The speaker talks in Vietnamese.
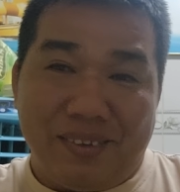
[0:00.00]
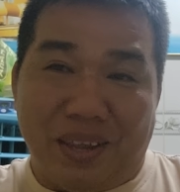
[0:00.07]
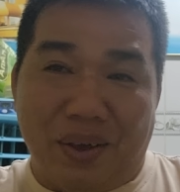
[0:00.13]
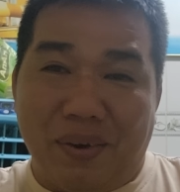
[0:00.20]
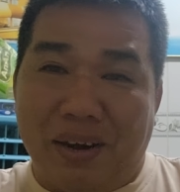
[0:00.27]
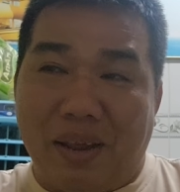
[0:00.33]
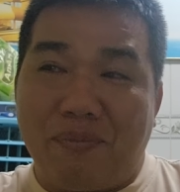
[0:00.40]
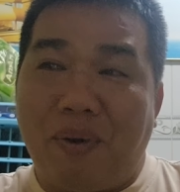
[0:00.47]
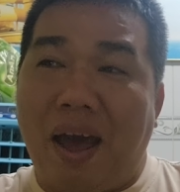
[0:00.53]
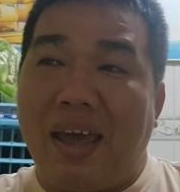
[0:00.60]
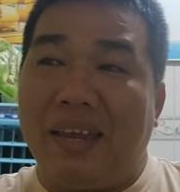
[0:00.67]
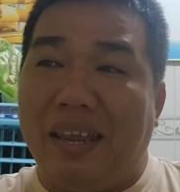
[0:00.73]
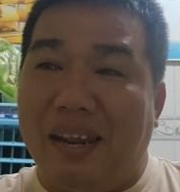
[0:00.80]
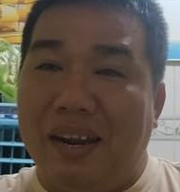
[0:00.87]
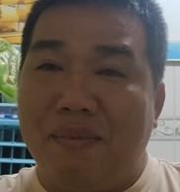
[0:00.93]
nhiều anh em
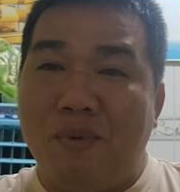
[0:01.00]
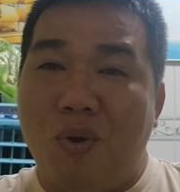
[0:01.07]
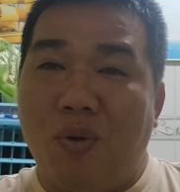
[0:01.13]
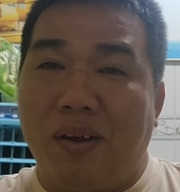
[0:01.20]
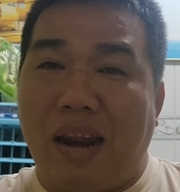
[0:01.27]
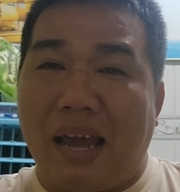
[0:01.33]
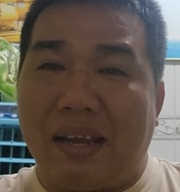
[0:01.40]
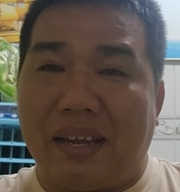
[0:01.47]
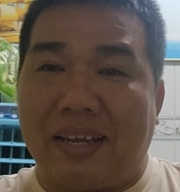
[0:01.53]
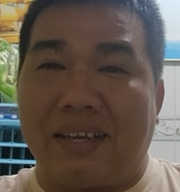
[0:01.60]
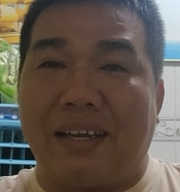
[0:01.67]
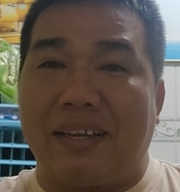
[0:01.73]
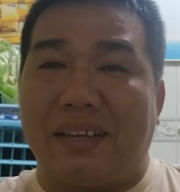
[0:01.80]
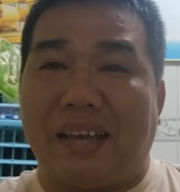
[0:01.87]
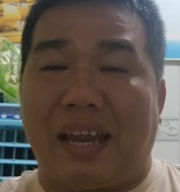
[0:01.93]
phá gì đó buông ra cạch cạch
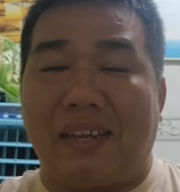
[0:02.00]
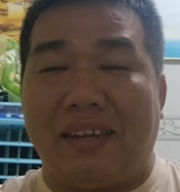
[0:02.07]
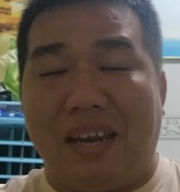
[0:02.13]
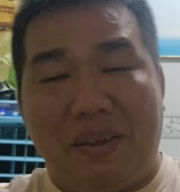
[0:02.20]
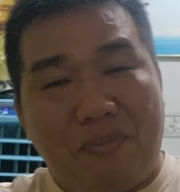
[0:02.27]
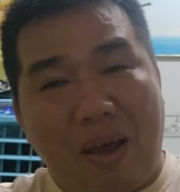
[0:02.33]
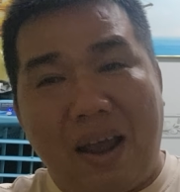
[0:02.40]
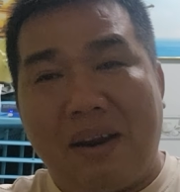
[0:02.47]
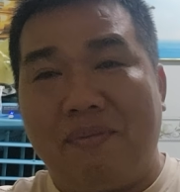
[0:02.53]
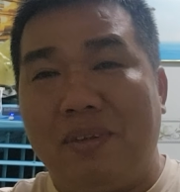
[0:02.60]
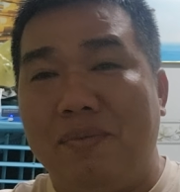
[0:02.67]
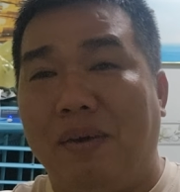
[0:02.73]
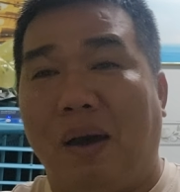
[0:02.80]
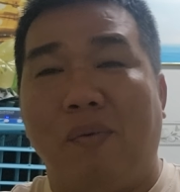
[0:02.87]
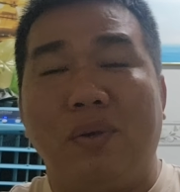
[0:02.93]
cạch cạch cho anh em phá
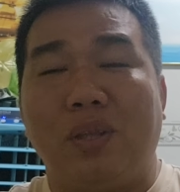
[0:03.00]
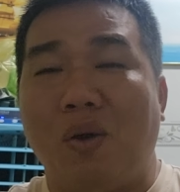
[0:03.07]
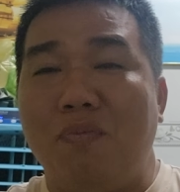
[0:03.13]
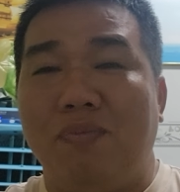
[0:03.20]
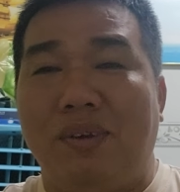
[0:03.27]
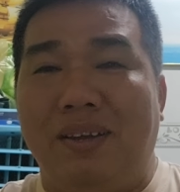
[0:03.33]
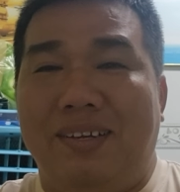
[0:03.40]
nhưng mà không có trúng